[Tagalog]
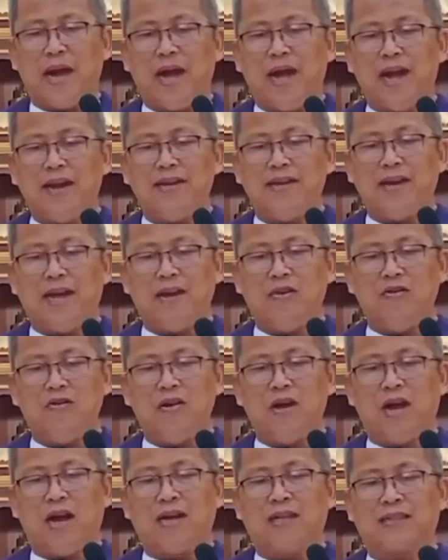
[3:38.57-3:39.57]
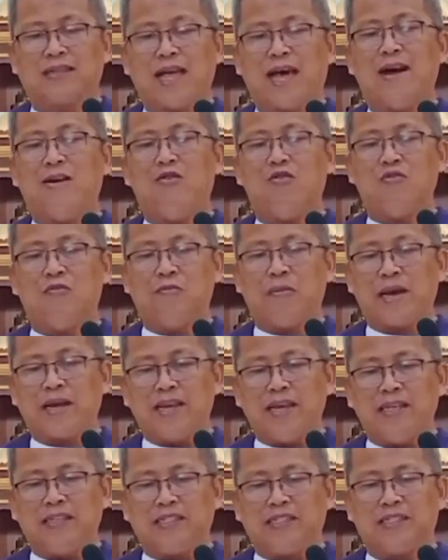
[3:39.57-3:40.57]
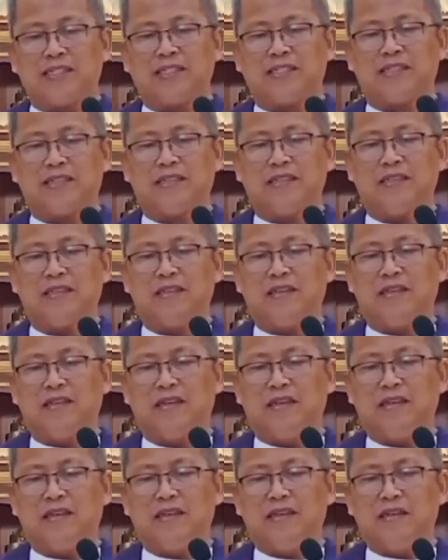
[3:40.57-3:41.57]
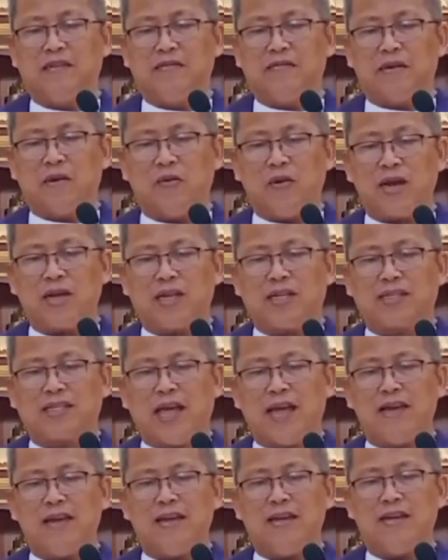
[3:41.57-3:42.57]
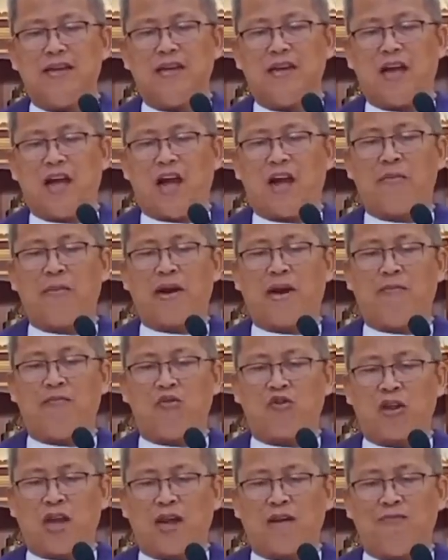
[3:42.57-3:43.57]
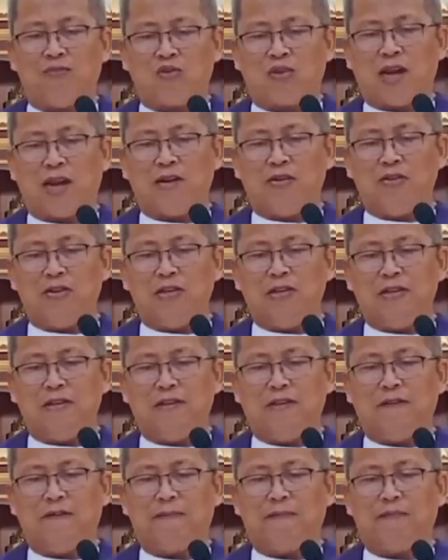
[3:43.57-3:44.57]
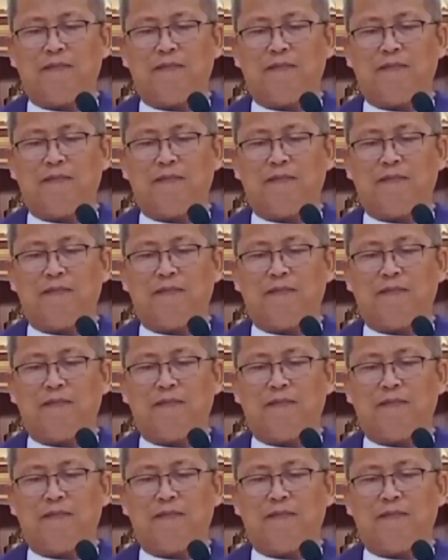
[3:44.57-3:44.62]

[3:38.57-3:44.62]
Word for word: mahanaw ang taong bangis, mawagtang ang mga bugal-bugalon,